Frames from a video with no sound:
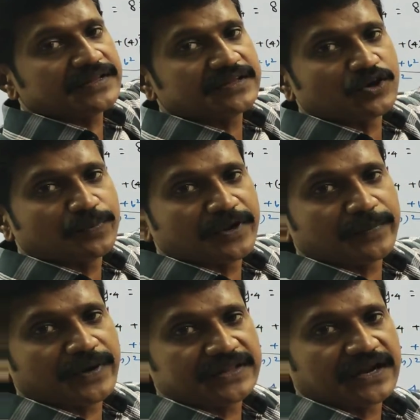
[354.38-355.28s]
பார்த்து தெரு
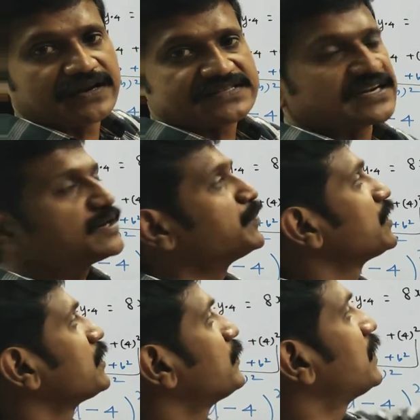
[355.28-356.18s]
பேரை பார்த்து அட்ரஸ்
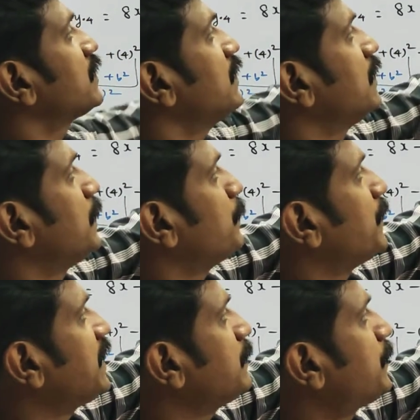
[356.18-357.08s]
கண்டுபிடிக்கிற மாதிரி
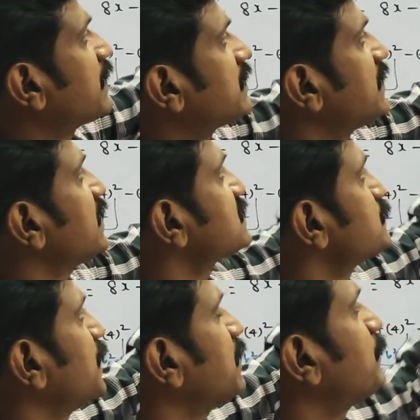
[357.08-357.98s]
மெயின் பார்ட்டி
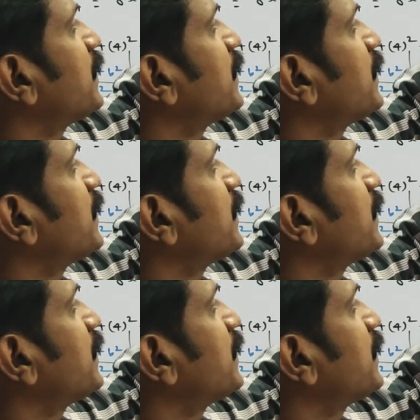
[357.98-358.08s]
எக்ஸ் மெயின்